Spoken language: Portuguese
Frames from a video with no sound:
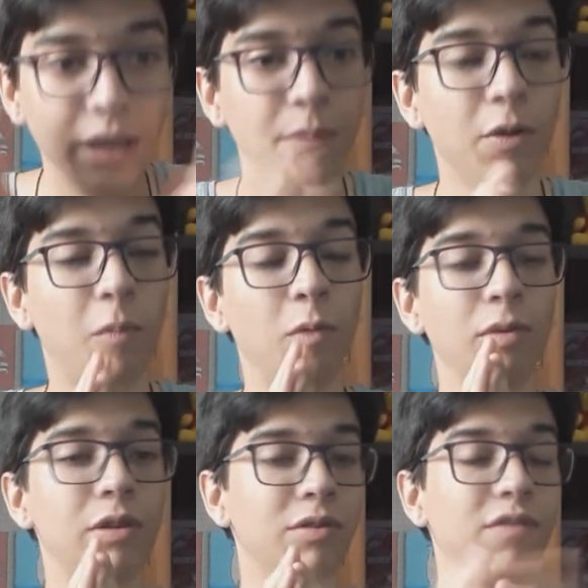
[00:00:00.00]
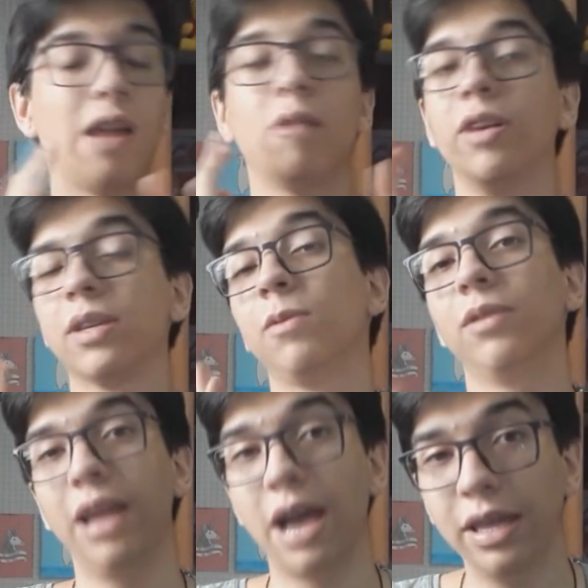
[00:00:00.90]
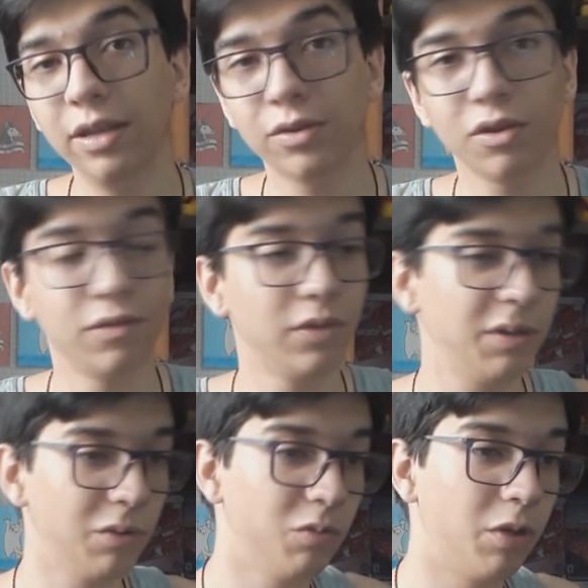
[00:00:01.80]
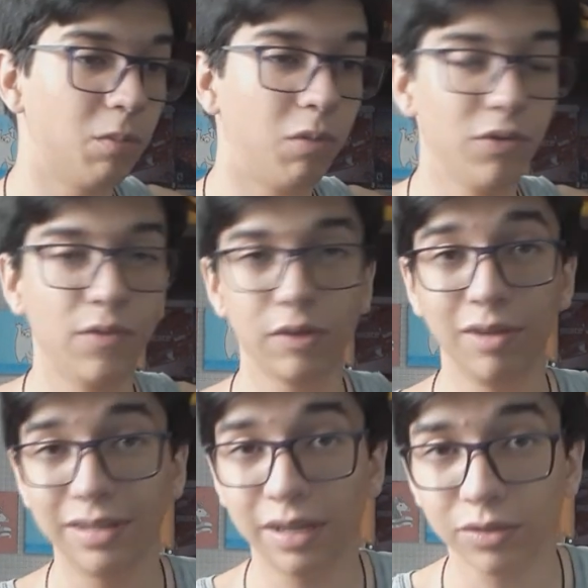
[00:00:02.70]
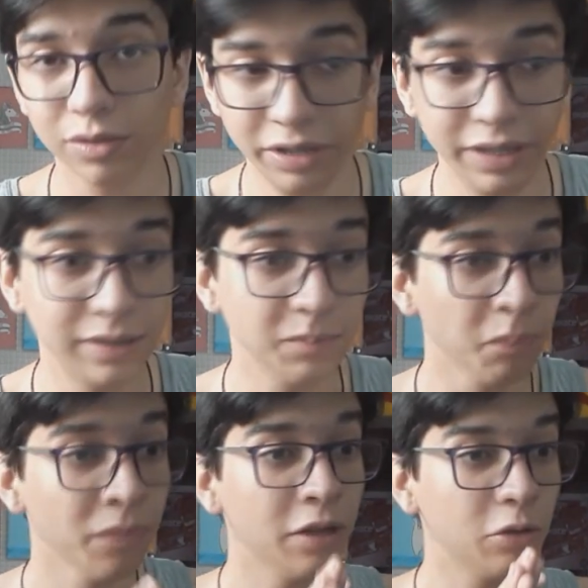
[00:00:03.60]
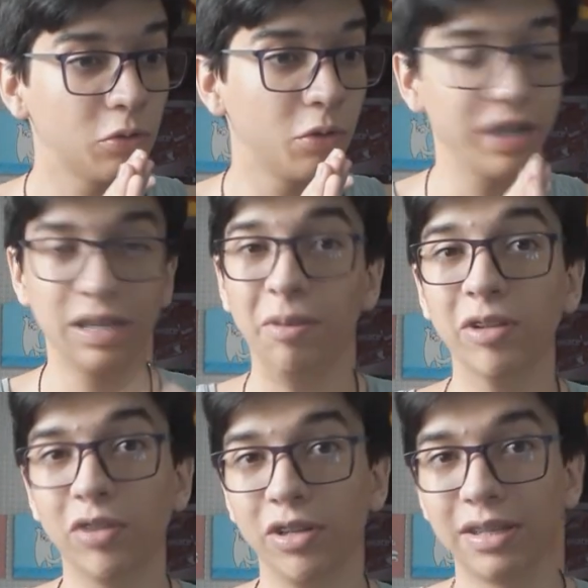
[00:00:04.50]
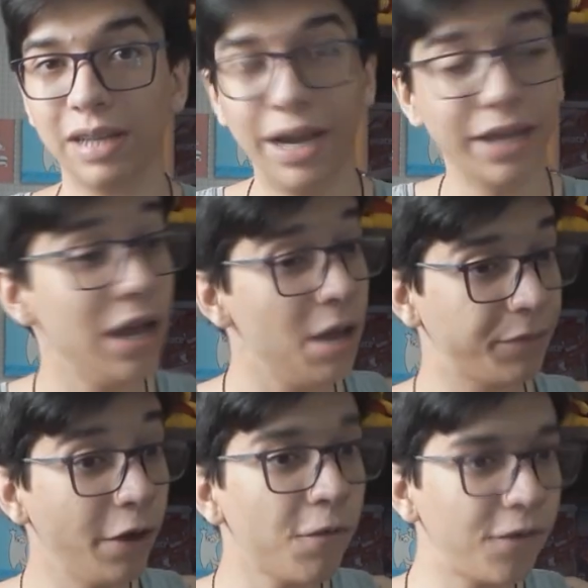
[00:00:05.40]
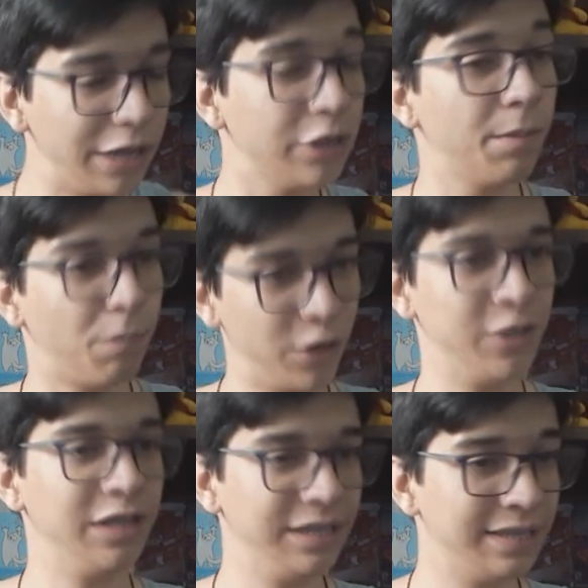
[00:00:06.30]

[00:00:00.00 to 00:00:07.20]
e meu público não vai corresponder a isso. Eu não vou ter um número bom de visualizações tô recebendo só dislike. Que eu falo que pode dar